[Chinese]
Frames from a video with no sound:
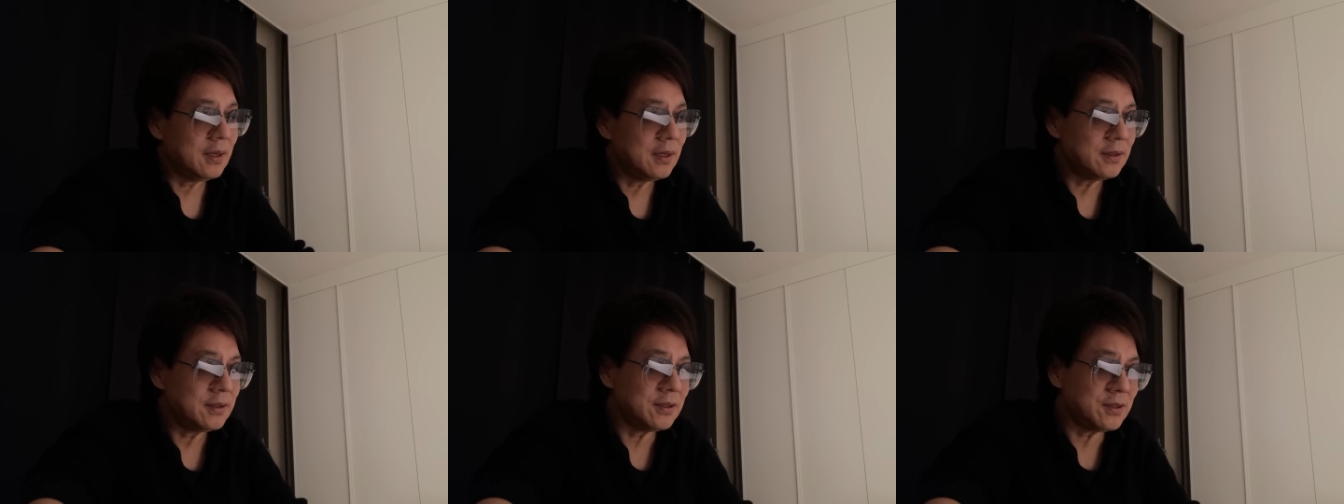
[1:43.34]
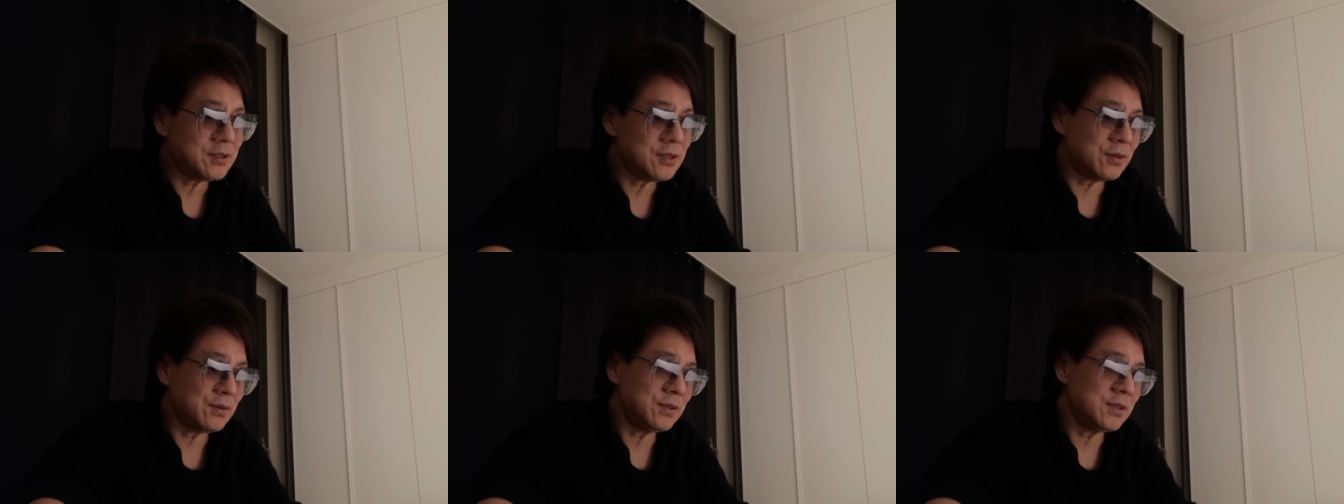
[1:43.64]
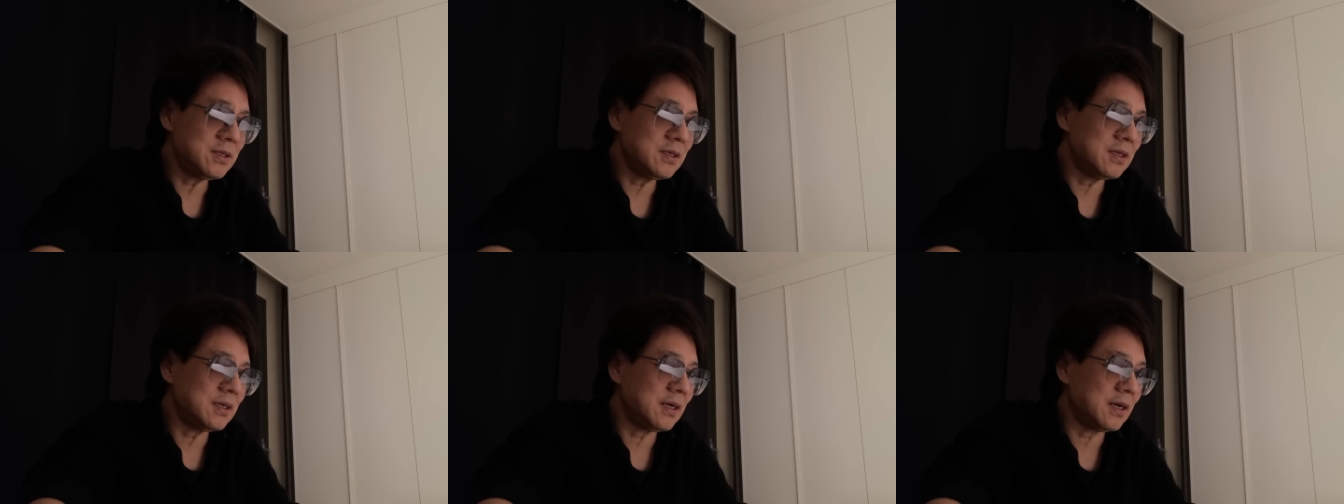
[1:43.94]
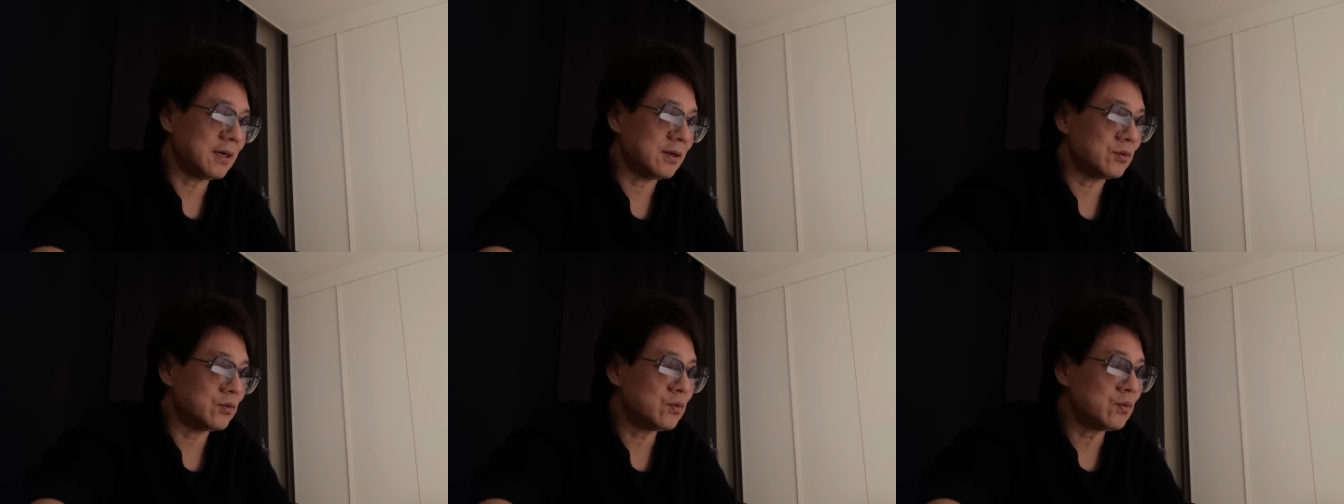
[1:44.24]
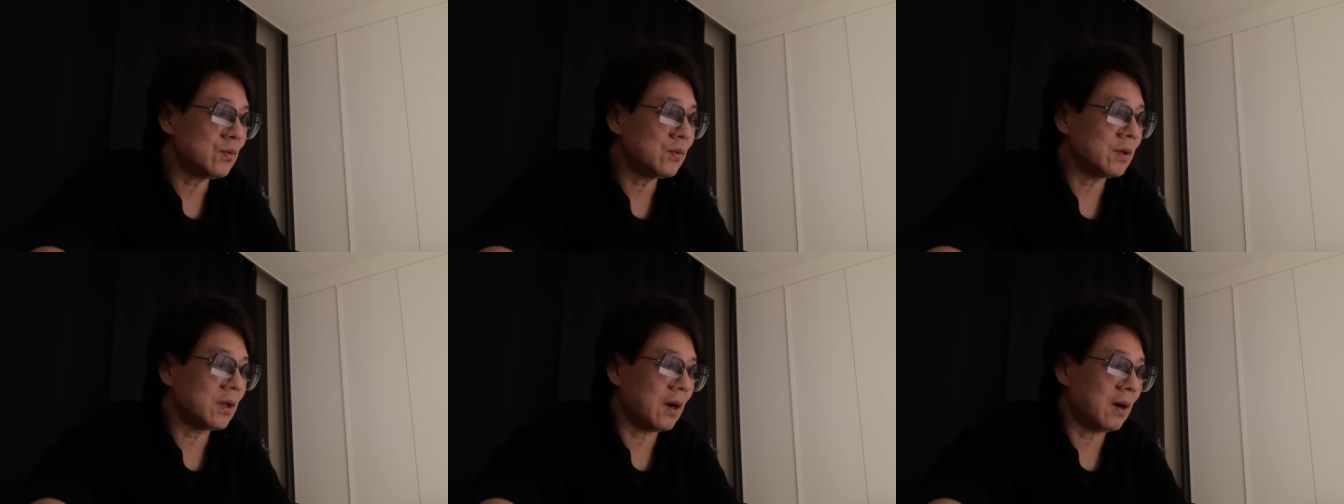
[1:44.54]
这个消息很
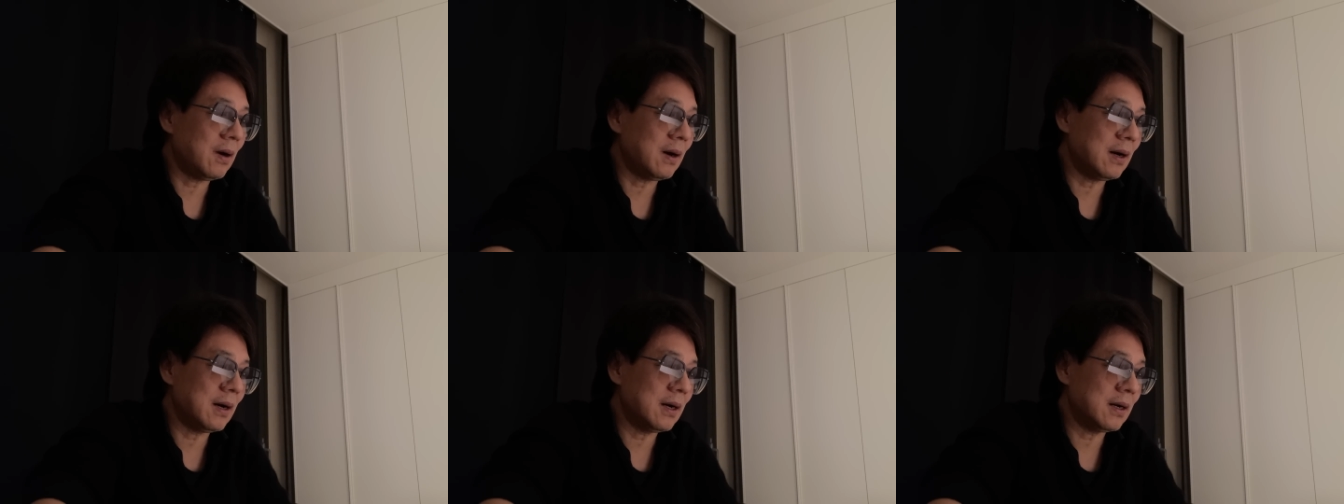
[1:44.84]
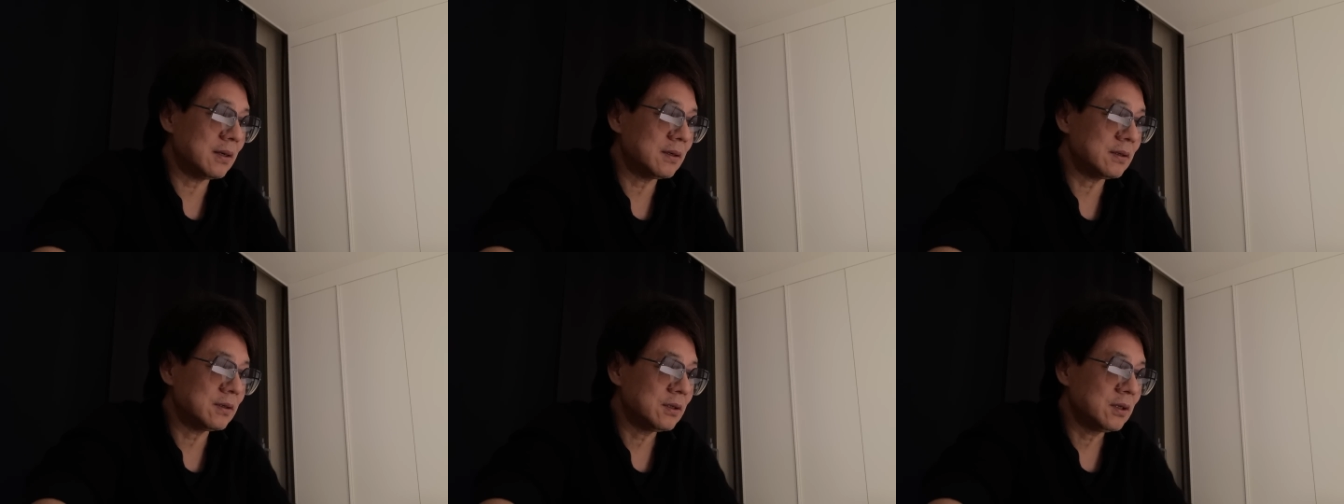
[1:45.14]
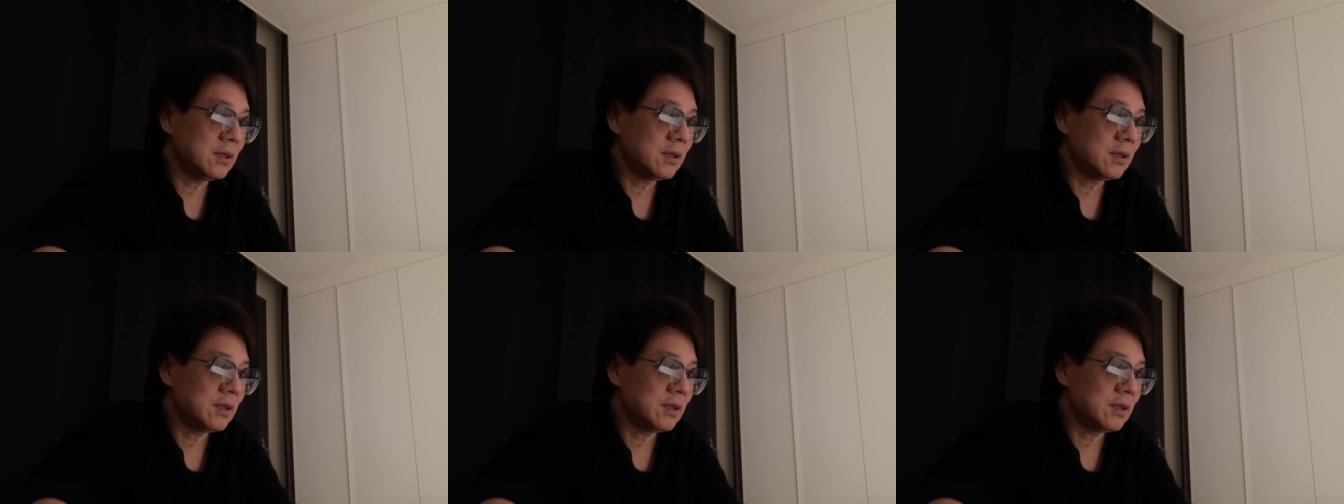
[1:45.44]
重要啊，